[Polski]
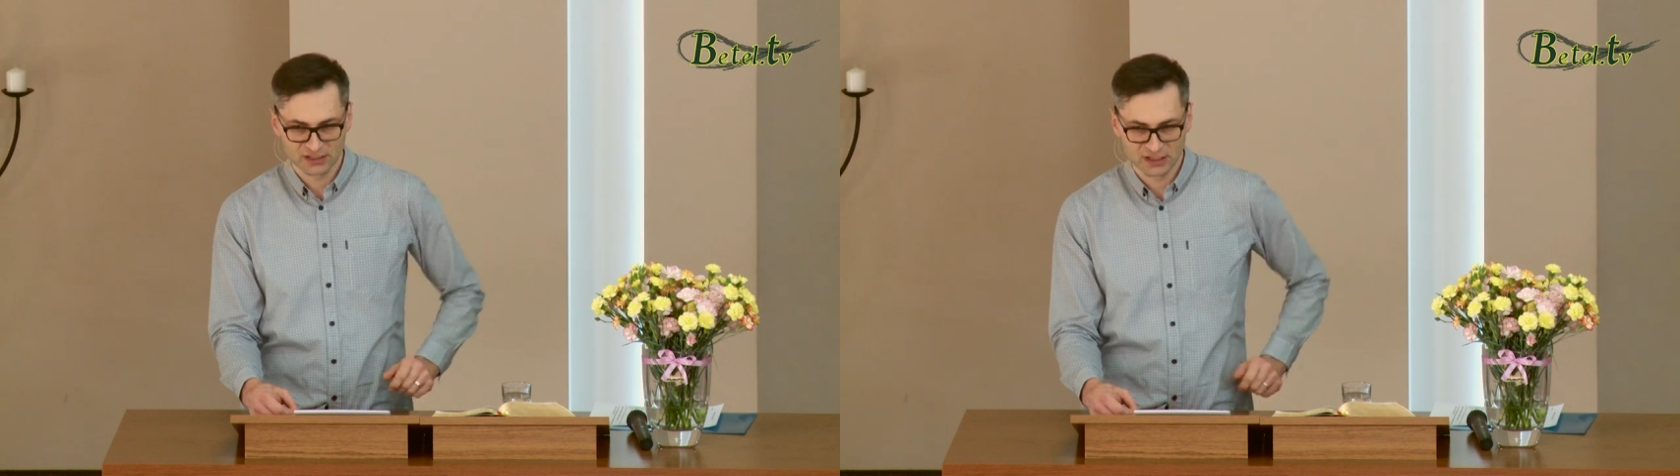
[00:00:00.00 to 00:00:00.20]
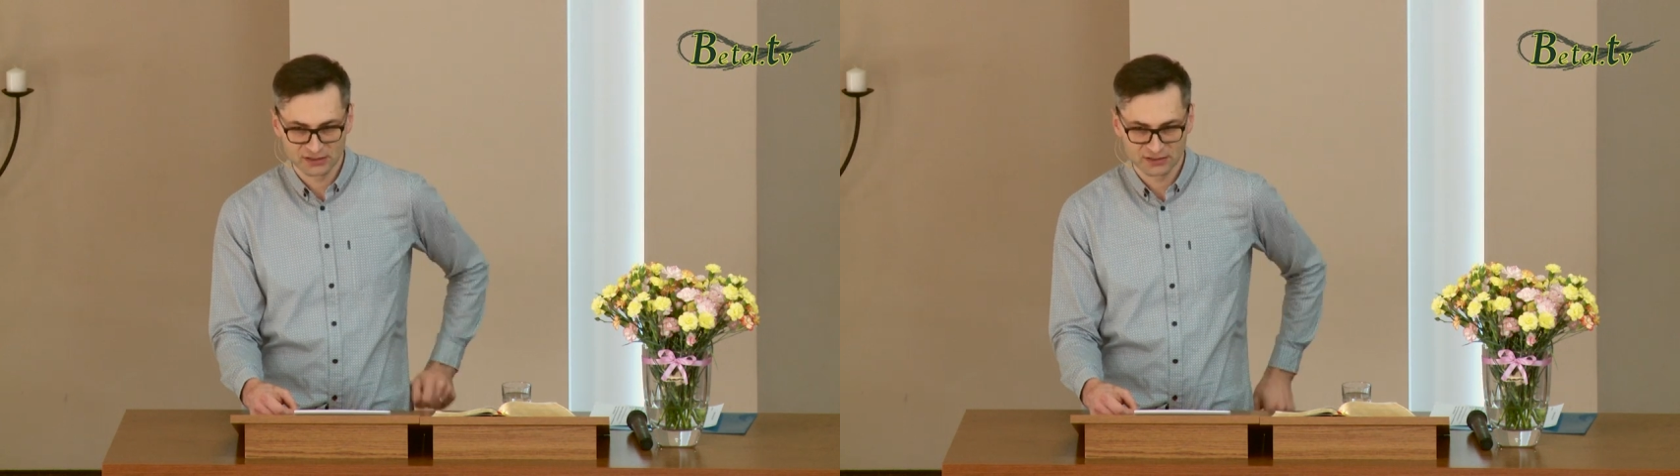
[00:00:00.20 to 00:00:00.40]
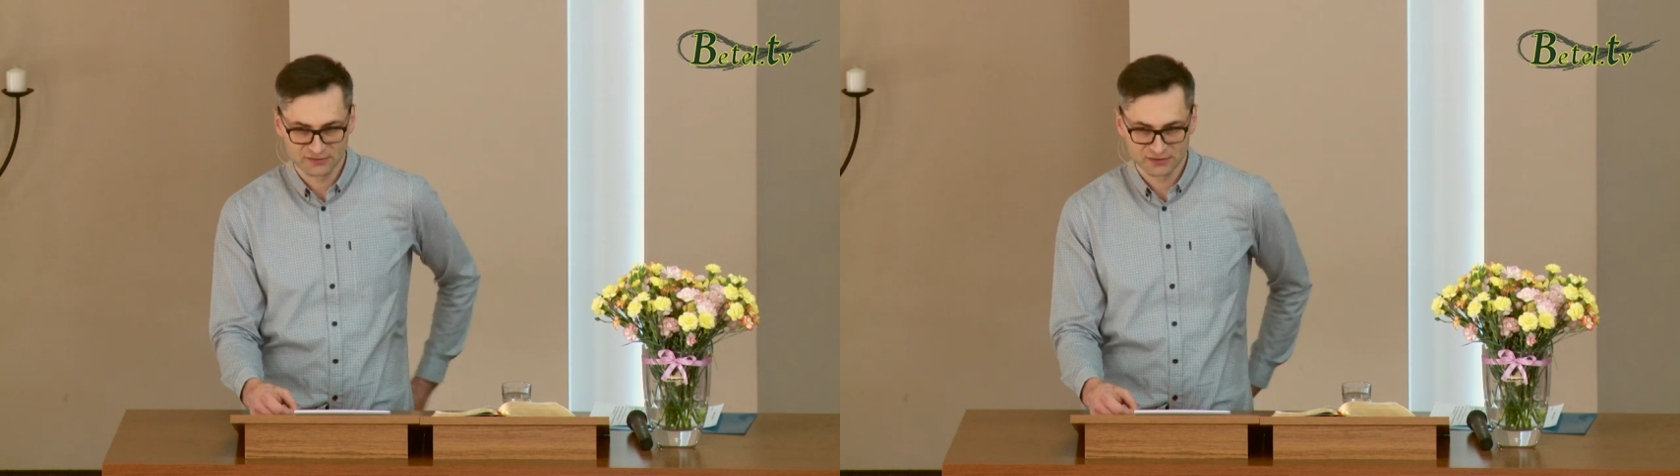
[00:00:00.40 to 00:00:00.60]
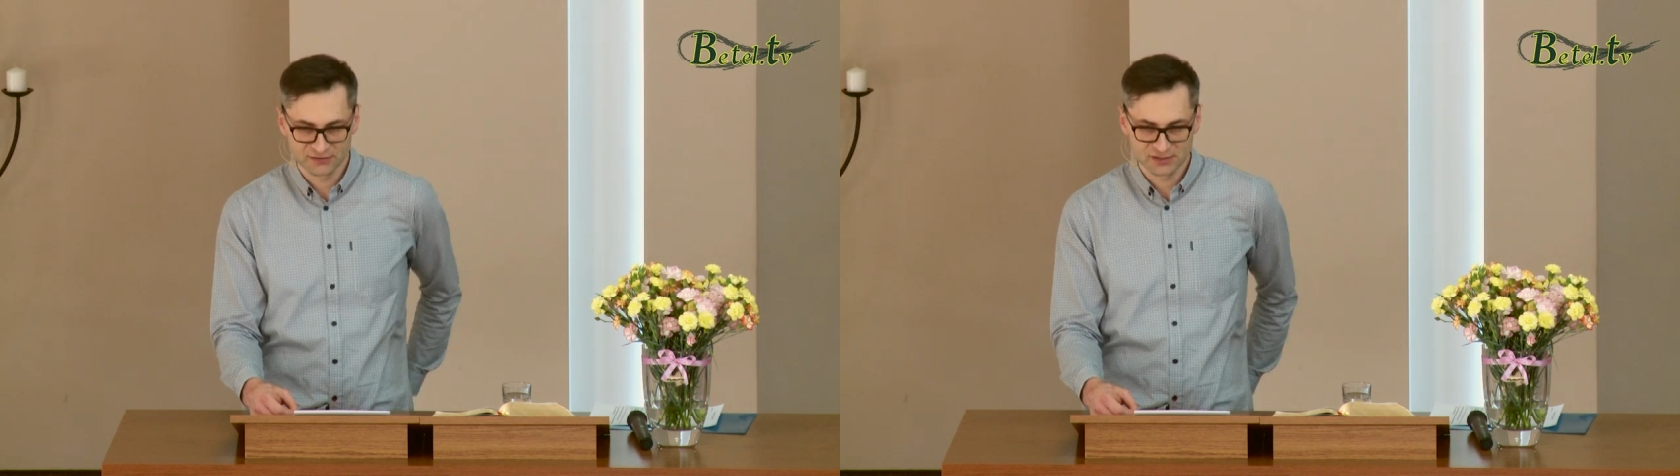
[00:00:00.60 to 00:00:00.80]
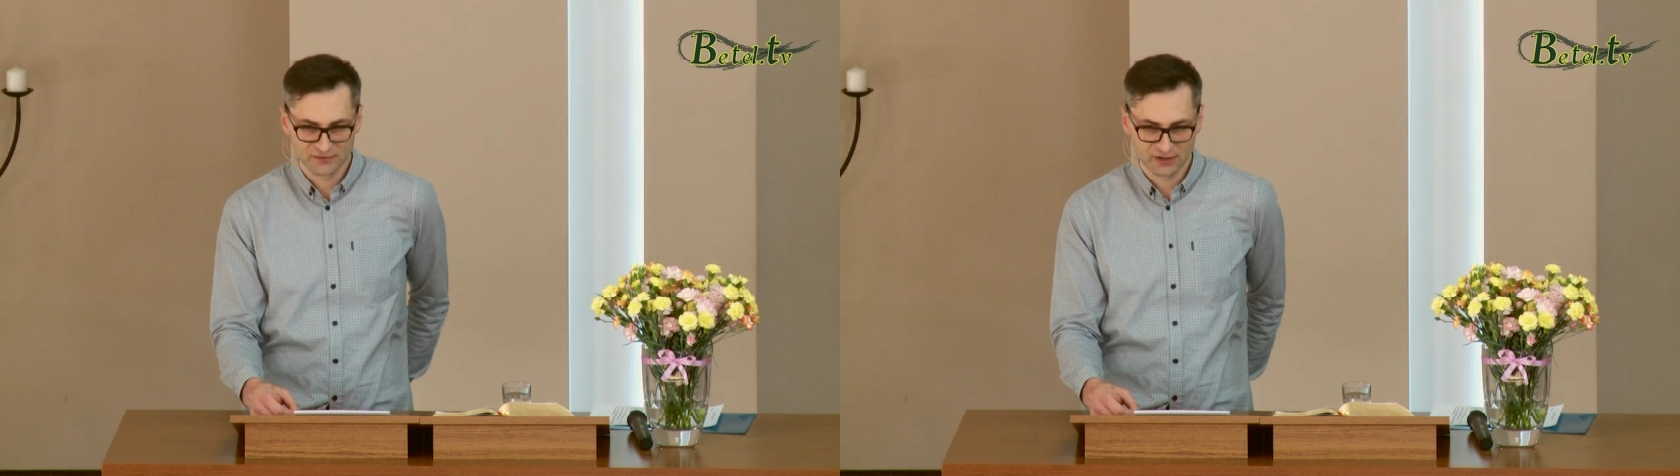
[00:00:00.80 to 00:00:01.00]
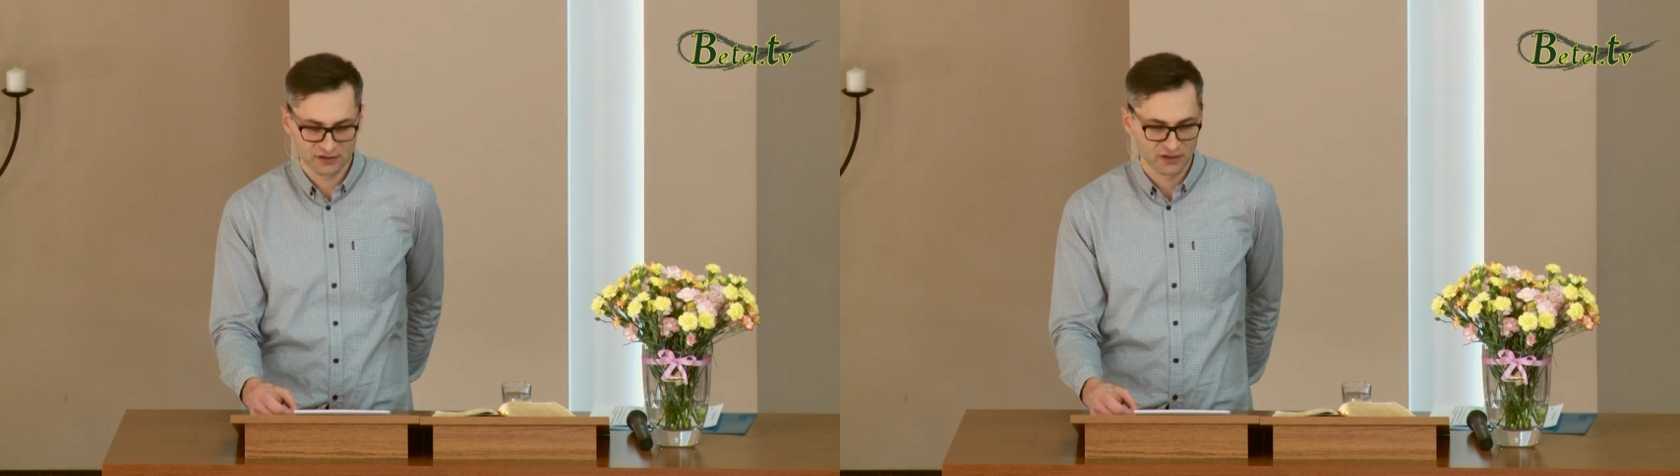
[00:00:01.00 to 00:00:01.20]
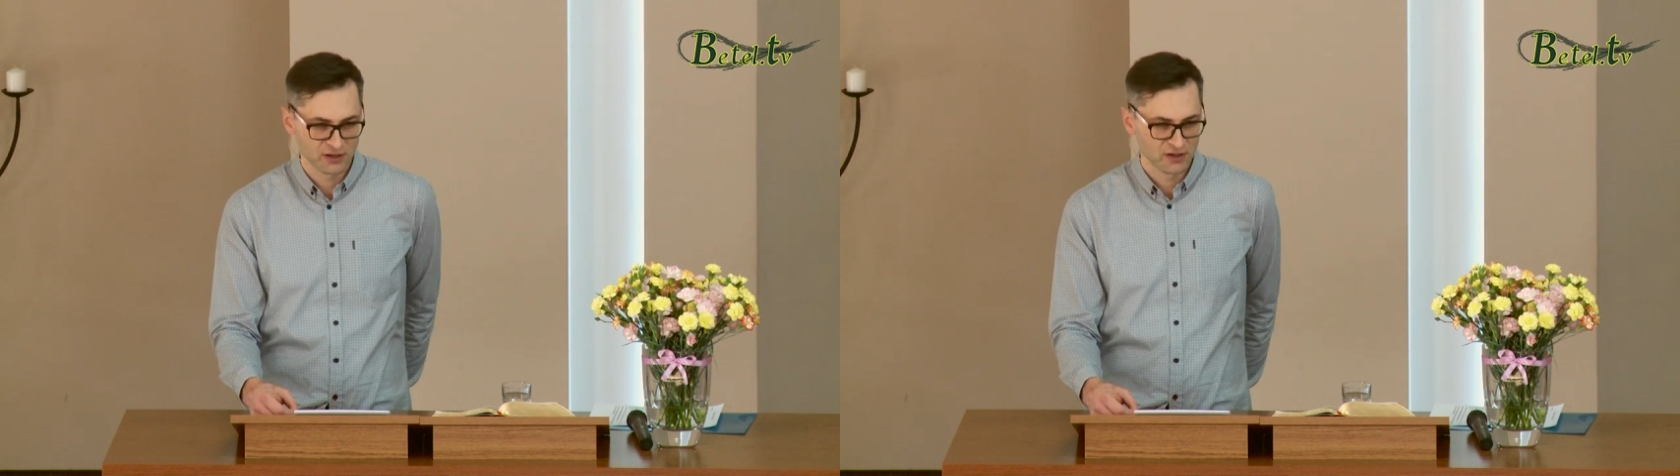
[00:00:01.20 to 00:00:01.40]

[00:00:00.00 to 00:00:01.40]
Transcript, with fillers: negatywny wydźwięk